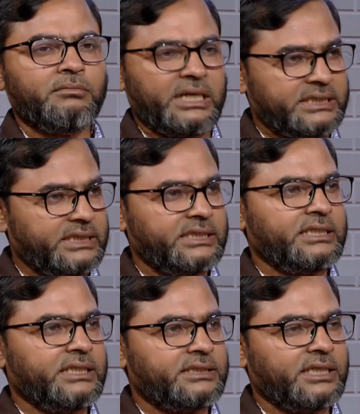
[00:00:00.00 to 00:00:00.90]
বাচ্চাদের
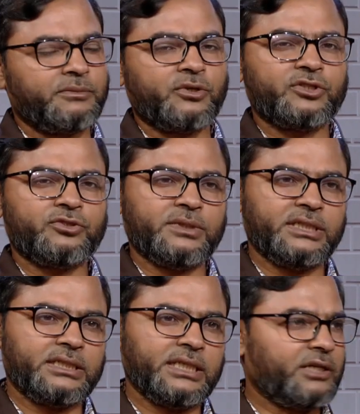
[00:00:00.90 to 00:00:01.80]
ক্ষেত্রে আমরা অনেক সময়
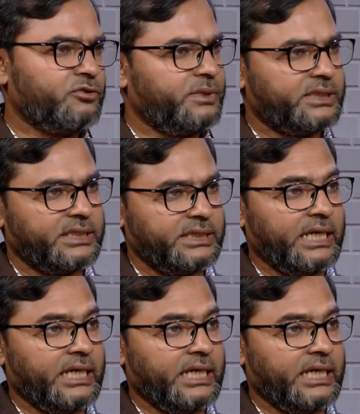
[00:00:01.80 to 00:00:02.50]
দেখি হাঁটু ব্যথা নিয়ে